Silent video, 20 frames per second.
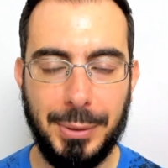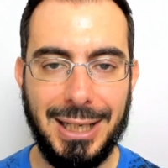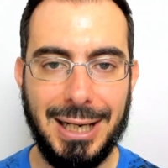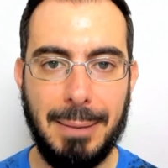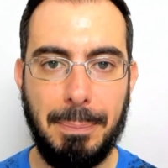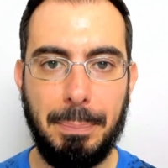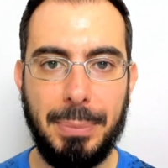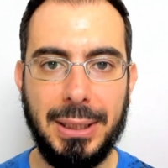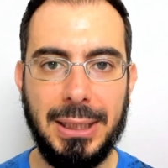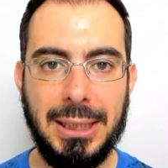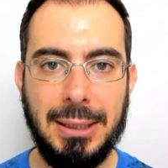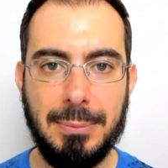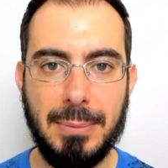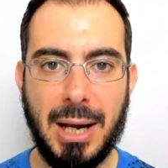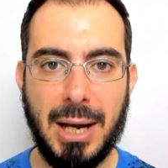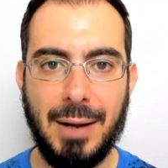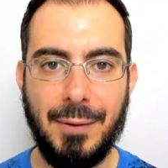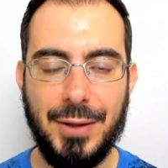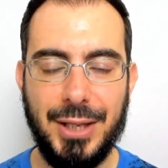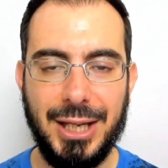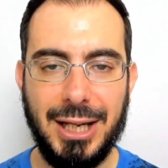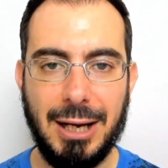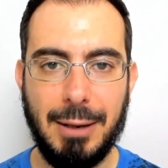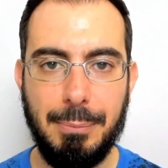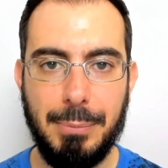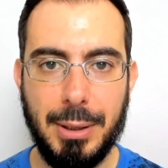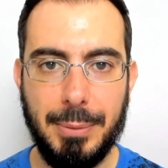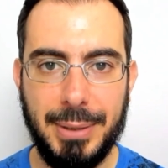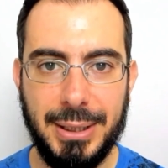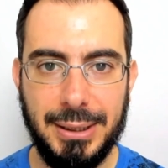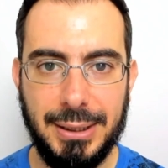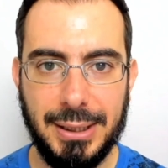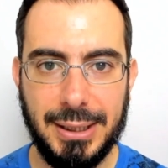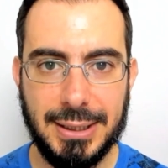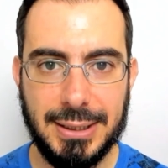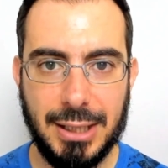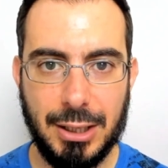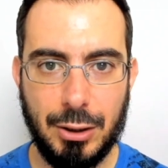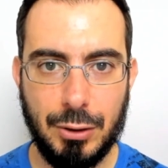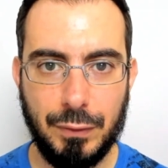La prima, i cambiamenti
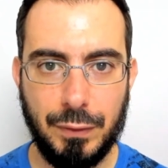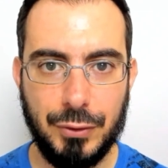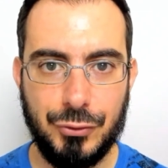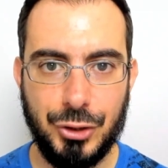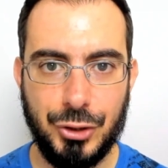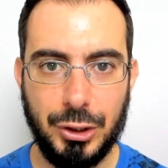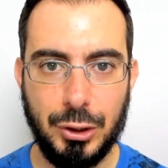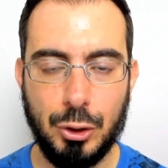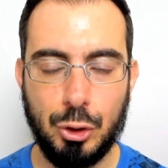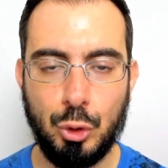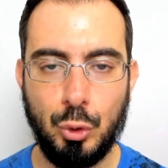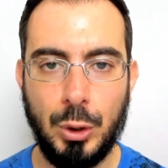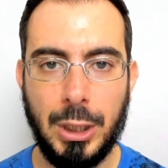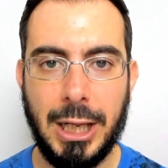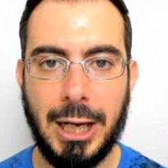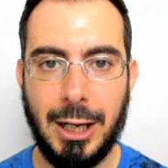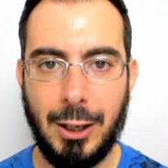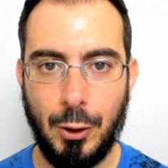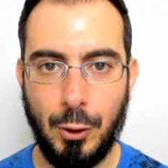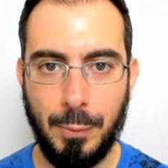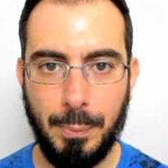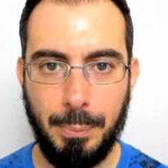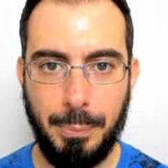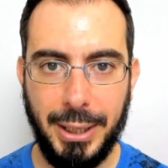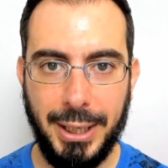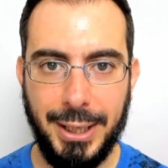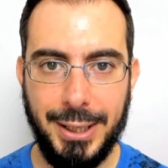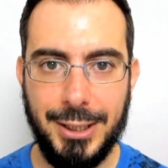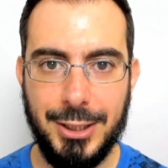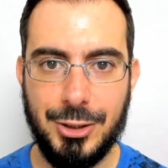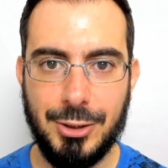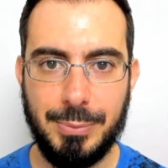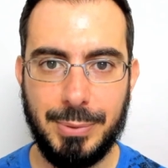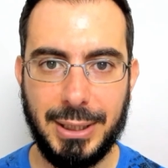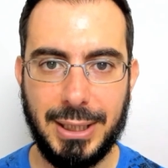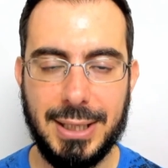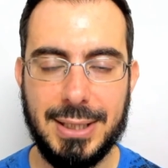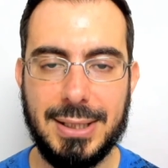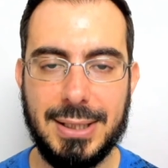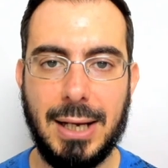che stanno facendo sulla home page
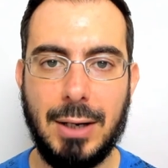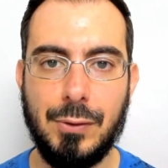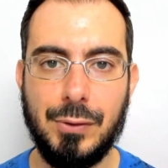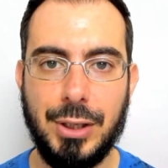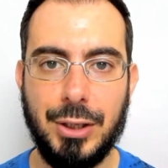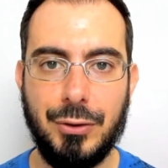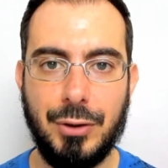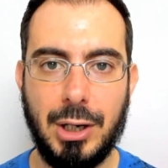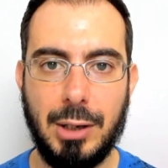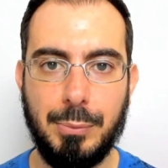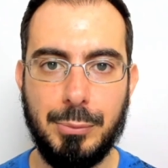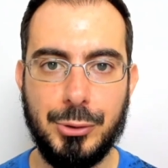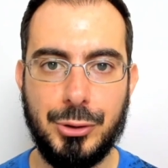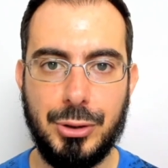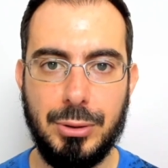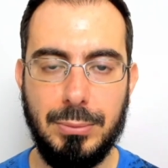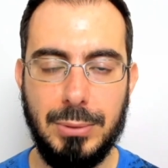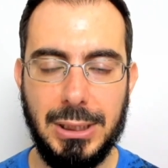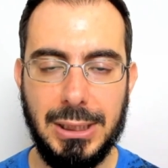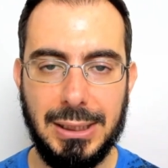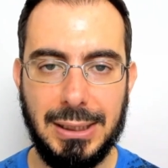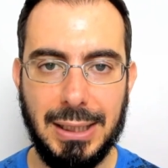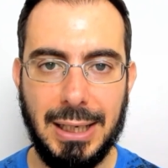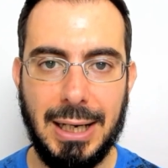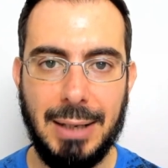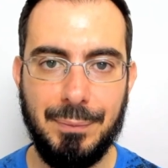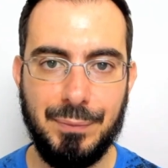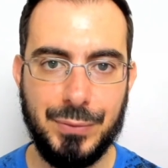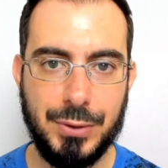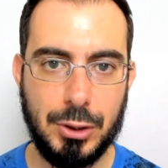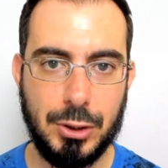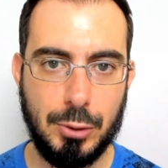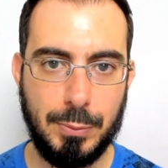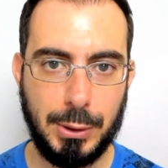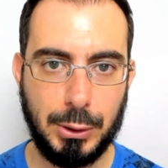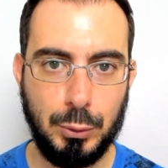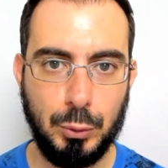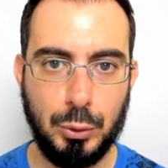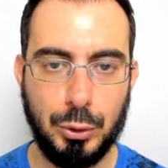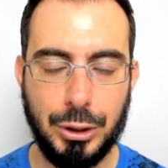perché stanno dando la possibilità,
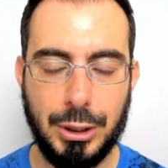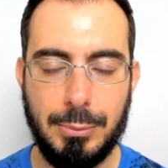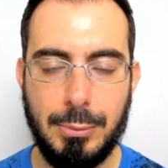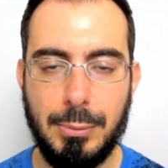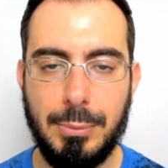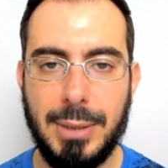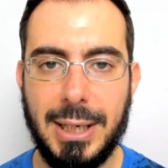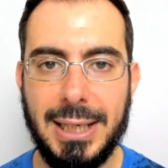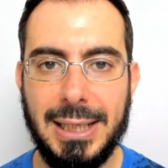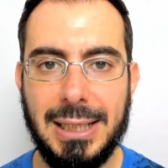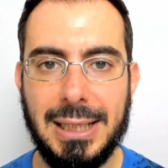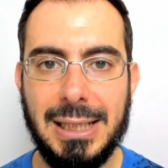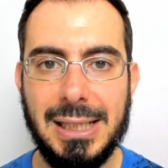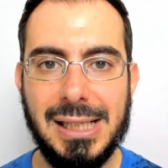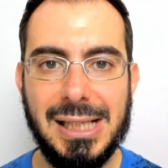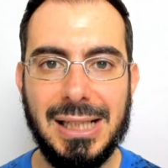soprattutto da mobile,